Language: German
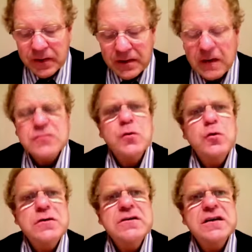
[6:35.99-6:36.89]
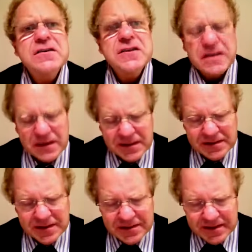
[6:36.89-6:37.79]
die aus
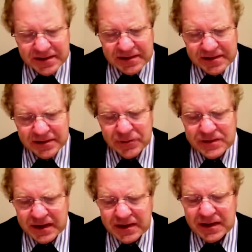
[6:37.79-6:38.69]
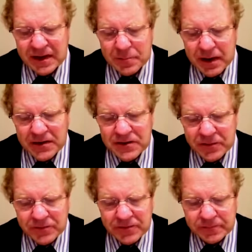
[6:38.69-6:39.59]
unterschiedlichster Sicht die Facetten der
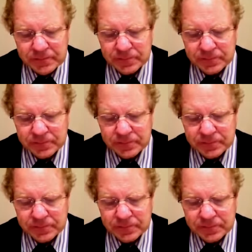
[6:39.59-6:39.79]
Gemeinschaft